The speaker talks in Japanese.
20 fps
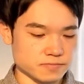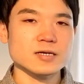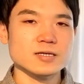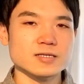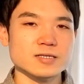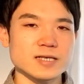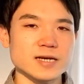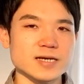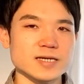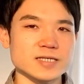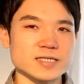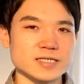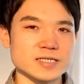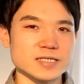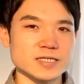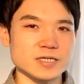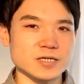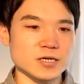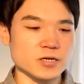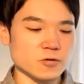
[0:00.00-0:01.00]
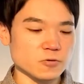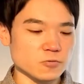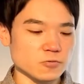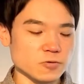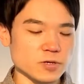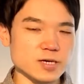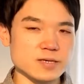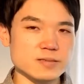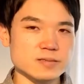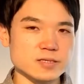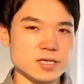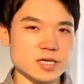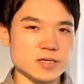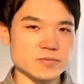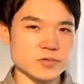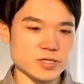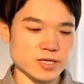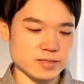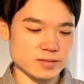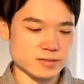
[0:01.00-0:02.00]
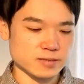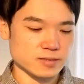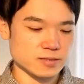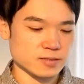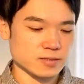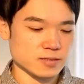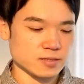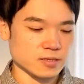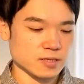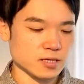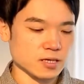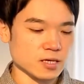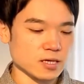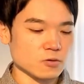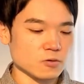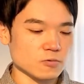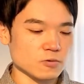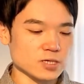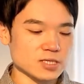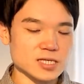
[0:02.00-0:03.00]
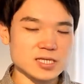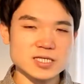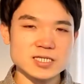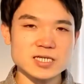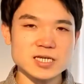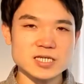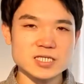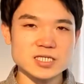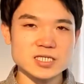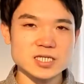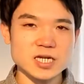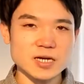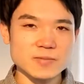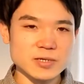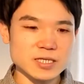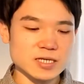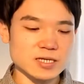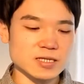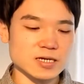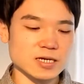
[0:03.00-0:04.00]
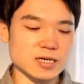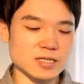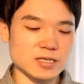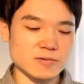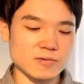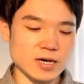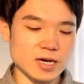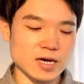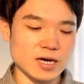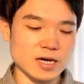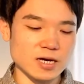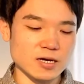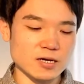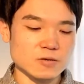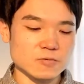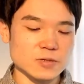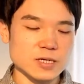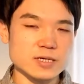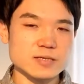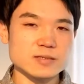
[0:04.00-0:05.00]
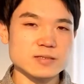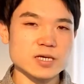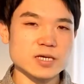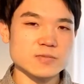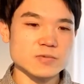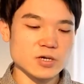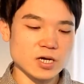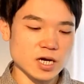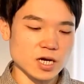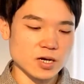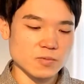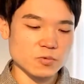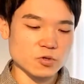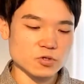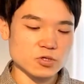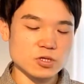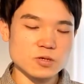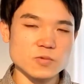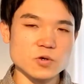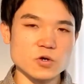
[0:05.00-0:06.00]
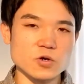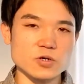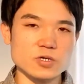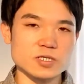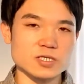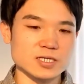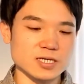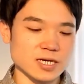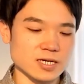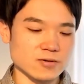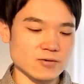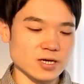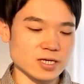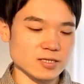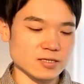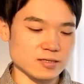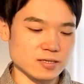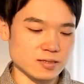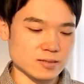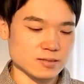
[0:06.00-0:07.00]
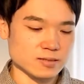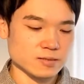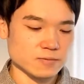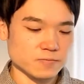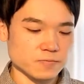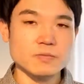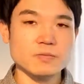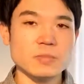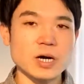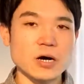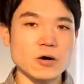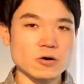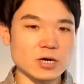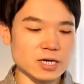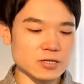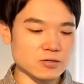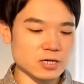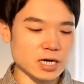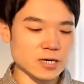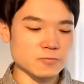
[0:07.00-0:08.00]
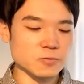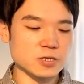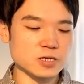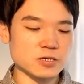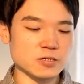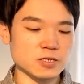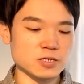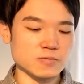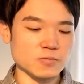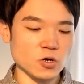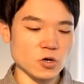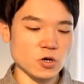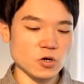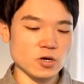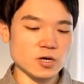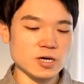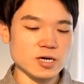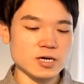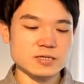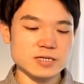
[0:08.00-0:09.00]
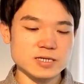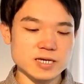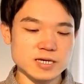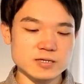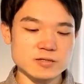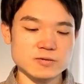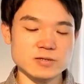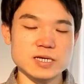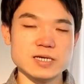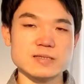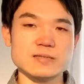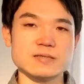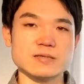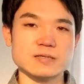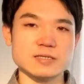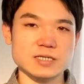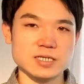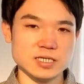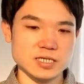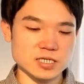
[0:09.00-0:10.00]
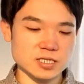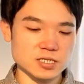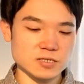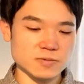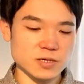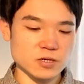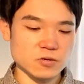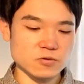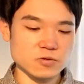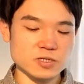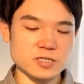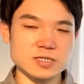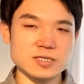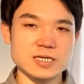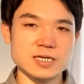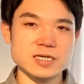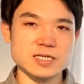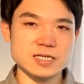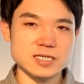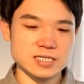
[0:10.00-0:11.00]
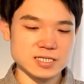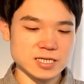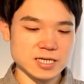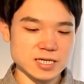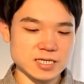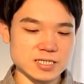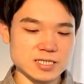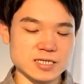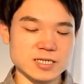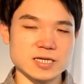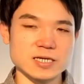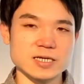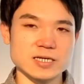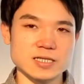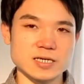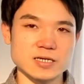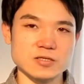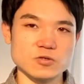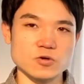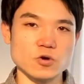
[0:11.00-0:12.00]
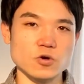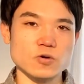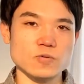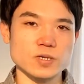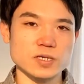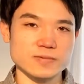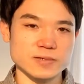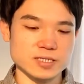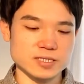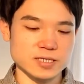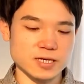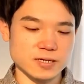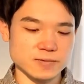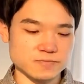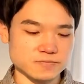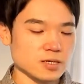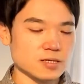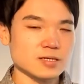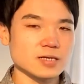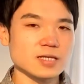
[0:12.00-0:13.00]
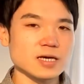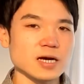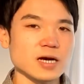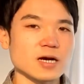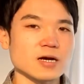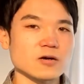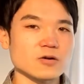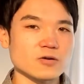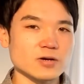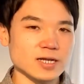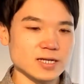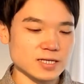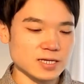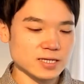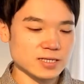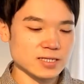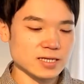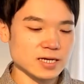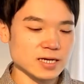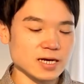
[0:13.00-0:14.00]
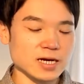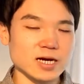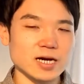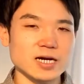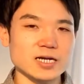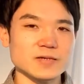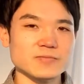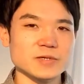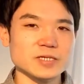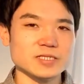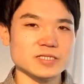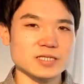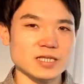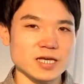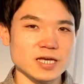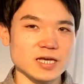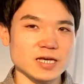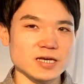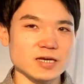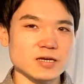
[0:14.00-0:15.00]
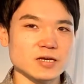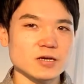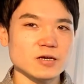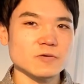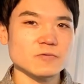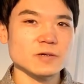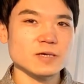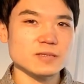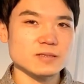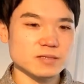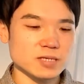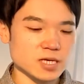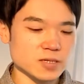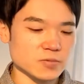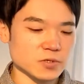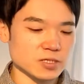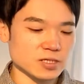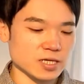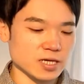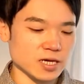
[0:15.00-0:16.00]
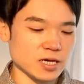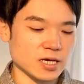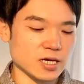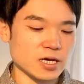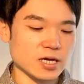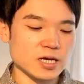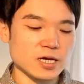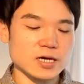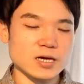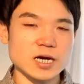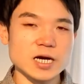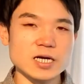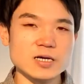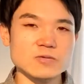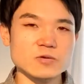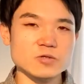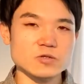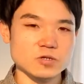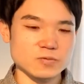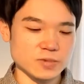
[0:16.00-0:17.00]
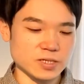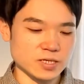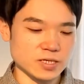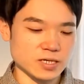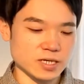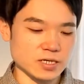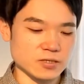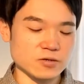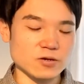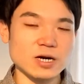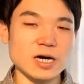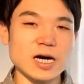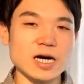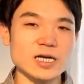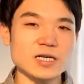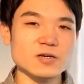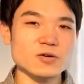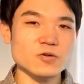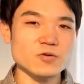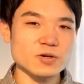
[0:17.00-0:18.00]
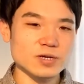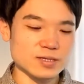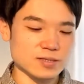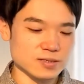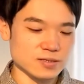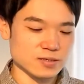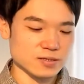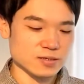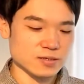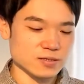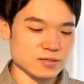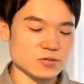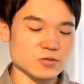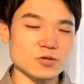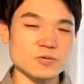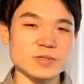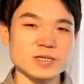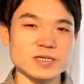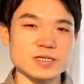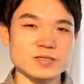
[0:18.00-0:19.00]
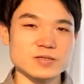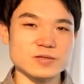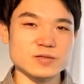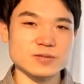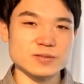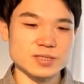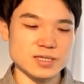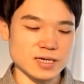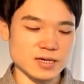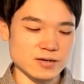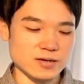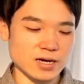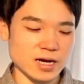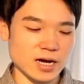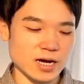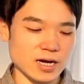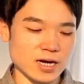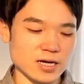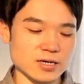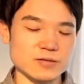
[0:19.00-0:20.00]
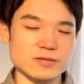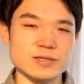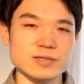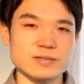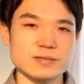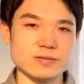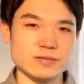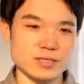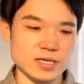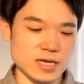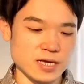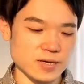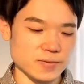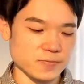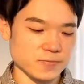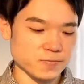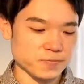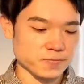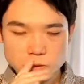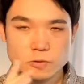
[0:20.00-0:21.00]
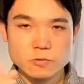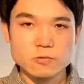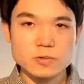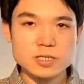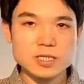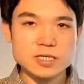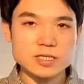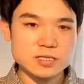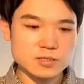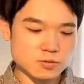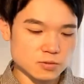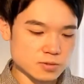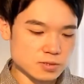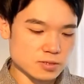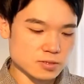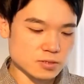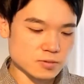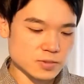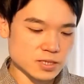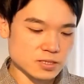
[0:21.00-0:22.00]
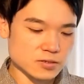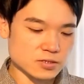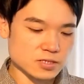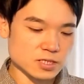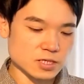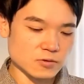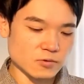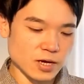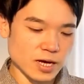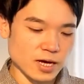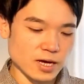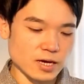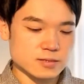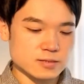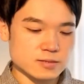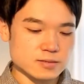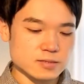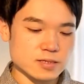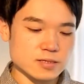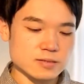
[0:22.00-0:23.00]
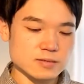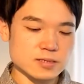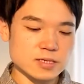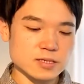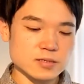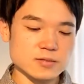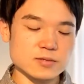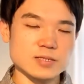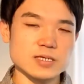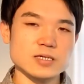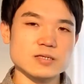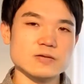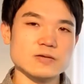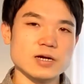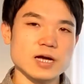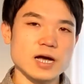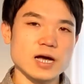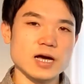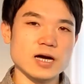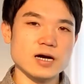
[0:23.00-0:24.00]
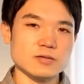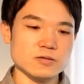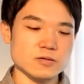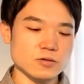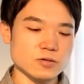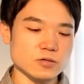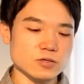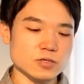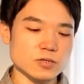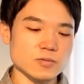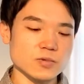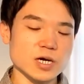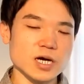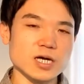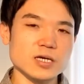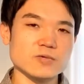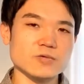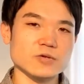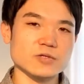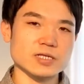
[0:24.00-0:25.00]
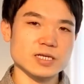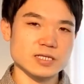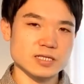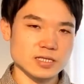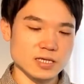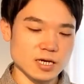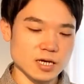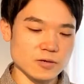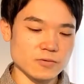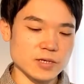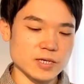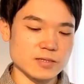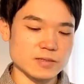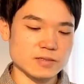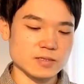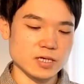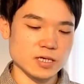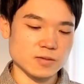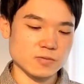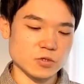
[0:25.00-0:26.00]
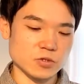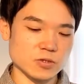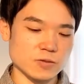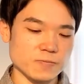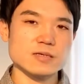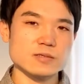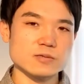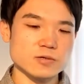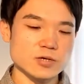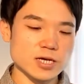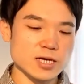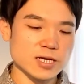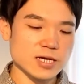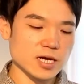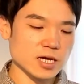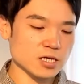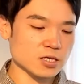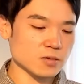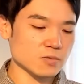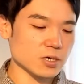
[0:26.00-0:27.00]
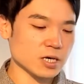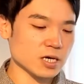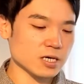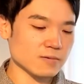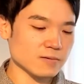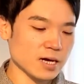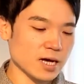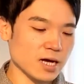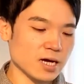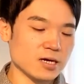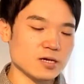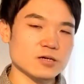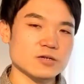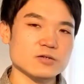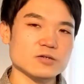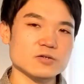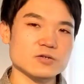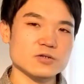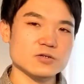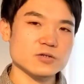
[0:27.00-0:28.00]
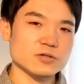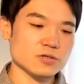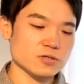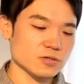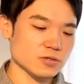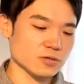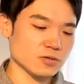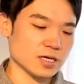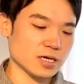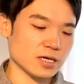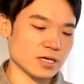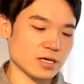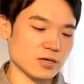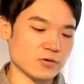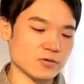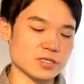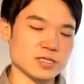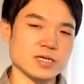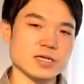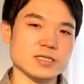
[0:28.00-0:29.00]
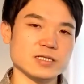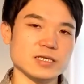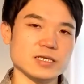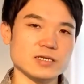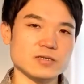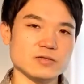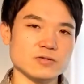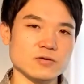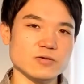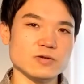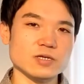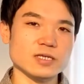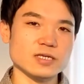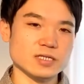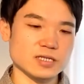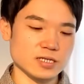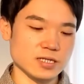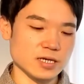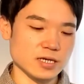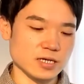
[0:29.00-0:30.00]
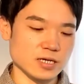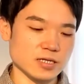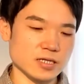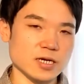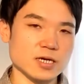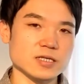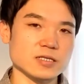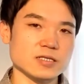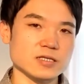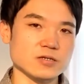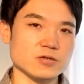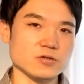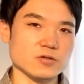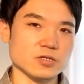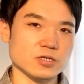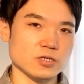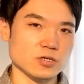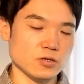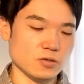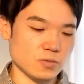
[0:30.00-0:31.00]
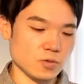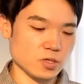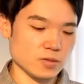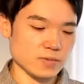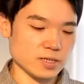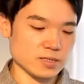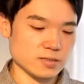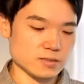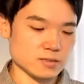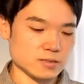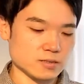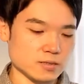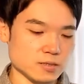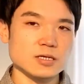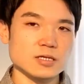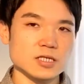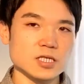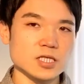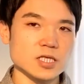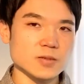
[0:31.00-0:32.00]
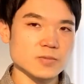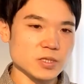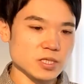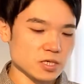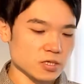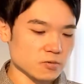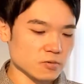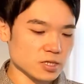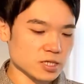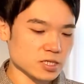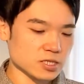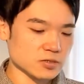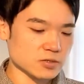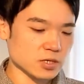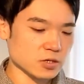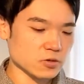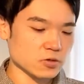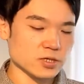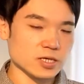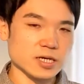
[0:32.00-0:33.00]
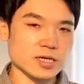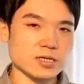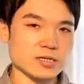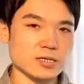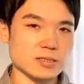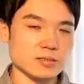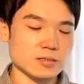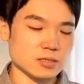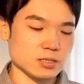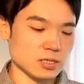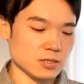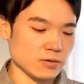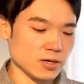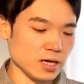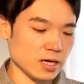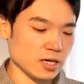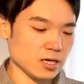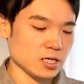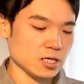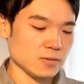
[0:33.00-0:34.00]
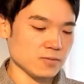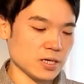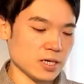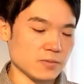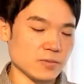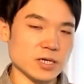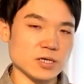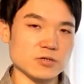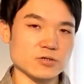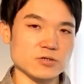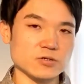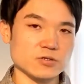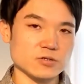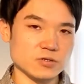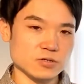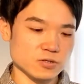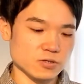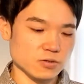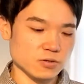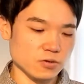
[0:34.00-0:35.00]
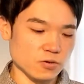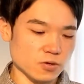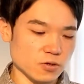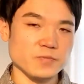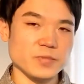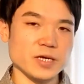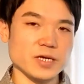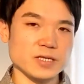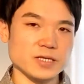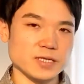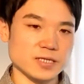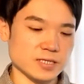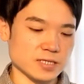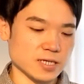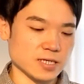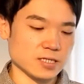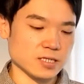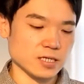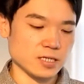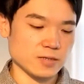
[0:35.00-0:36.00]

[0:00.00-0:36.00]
だいいちい、FaceTime です。私が調べた中では、FaceTime が最も音質が良かったです。まあ、他のアプリよりも、リアルのレッスンに一番音質的に近いんじゃないかなと思いました。ただ、これ難点がありまして、FaceTime って iPhone のみ、あの、iOS のみという制約があるんですよね。私のおすすめとしては、先生と生徒が両方とも iPhone だったら FaceTime。それ以外の場合は Google Duo なんかを使っていくといいんじゃないかなっていうふうに思います。ちなみに私はオンラインレッスンでは今、まあ、Google Duo をメインに使ってい